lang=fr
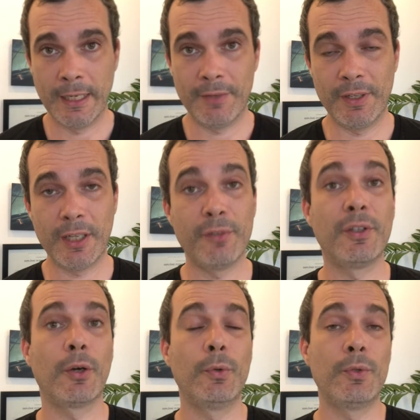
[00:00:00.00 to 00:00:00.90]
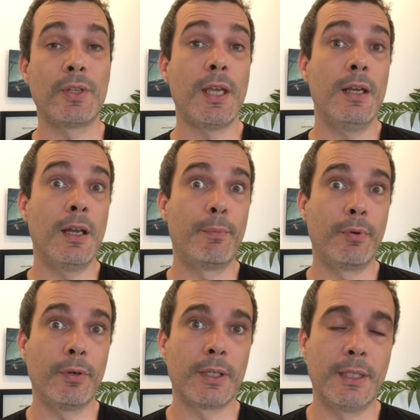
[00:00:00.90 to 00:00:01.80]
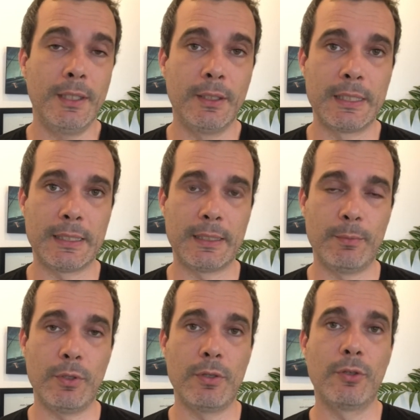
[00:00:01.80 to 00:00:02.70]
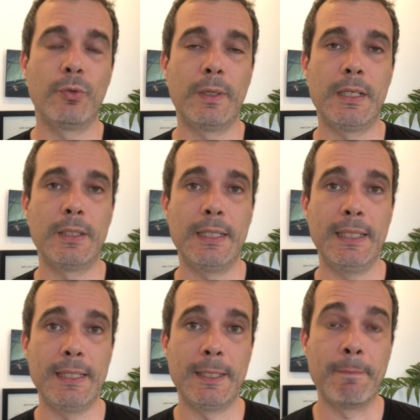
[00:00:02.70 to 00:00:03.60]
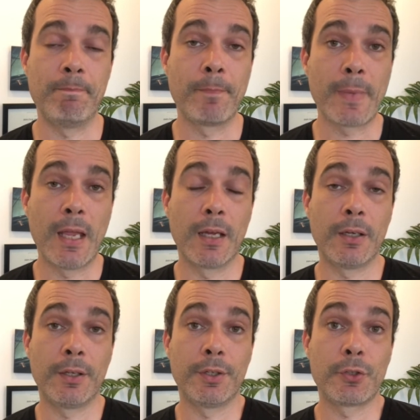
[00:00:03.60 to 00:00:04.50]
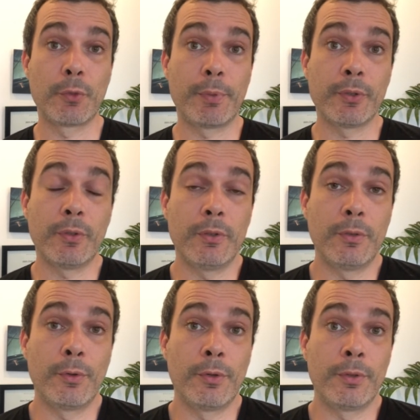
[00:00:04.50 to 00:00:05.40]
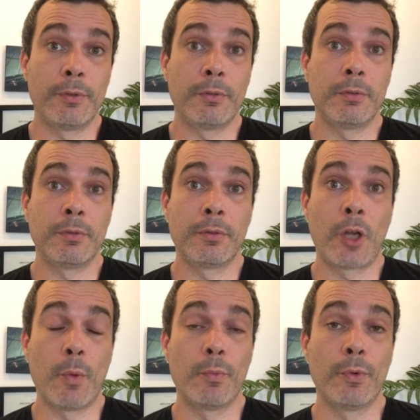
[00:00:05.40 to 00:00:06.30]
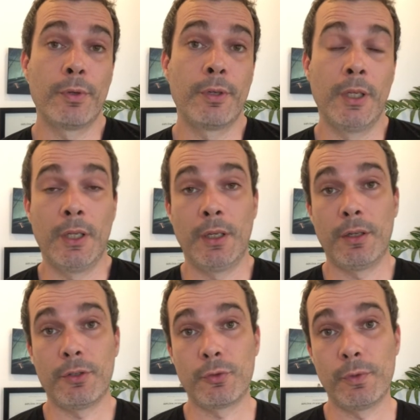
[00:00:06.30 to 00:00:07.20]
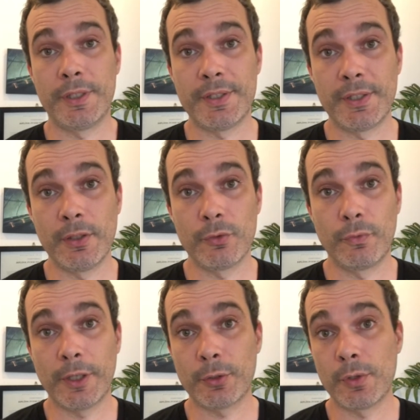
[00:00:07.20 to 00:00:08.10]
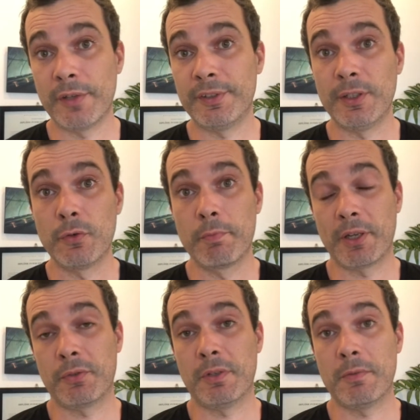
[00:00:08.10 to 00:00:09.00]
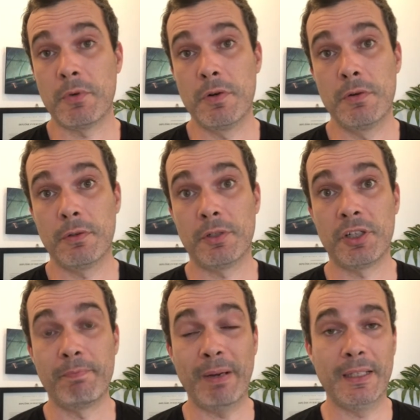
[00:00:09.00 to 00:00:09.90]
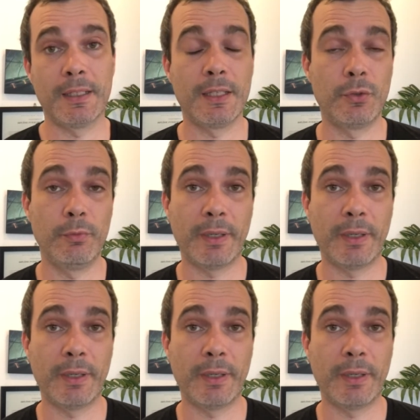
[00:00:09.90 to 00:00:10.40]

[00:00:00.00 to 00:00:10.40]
avec un virus et la peur qui certainement doit les gagner. cependant, comme je vous le disais en ouverture de la vidéo, personnellement, j'ai pas d'inquiétude